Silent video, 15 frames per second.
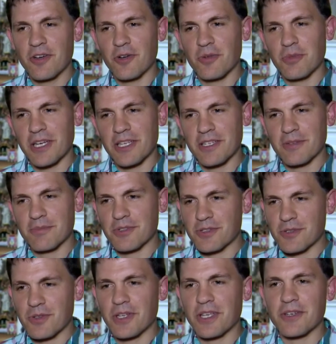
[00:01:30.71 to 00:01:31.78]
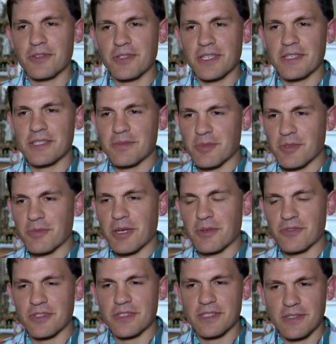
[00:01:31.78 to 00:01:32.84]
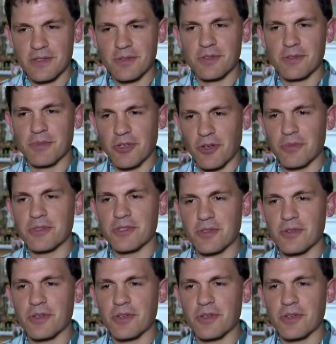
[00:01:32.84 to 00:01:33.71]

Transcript: um eine persönliche Audienz mit Papst Franziskus bekommen zu